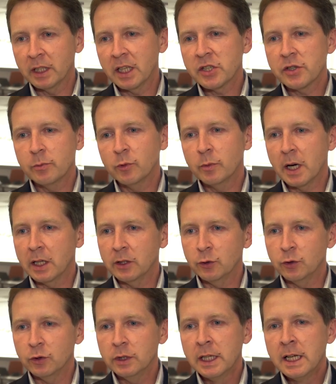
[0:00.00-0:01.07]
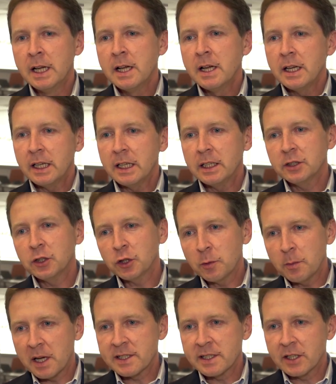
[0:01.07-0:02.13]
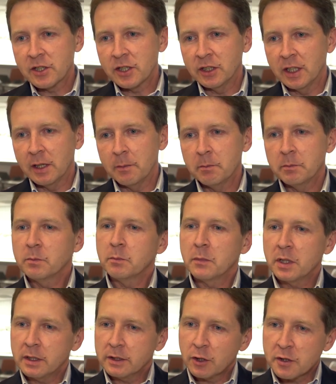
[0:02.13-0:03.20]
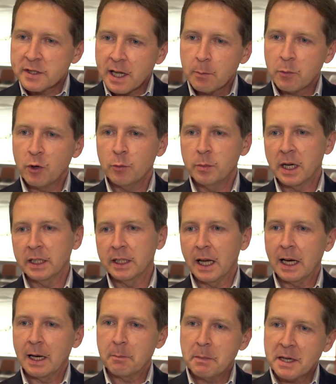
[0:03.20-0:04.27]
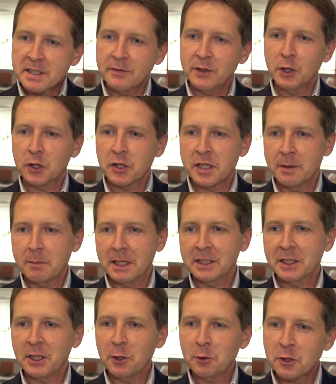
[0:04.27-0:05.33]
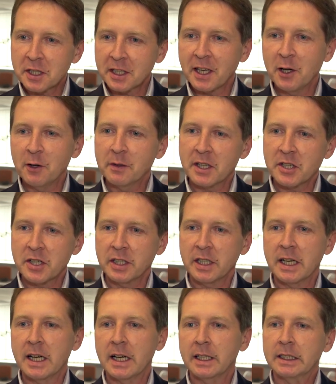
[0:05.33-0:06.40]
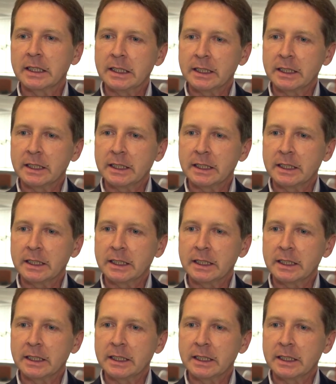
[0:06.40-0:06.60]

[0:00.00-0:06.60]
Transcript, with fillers: na naszym ubraniu, to to ma znaczenie. To samo ubranie, ale bez widocznej metki już takiego wrażenia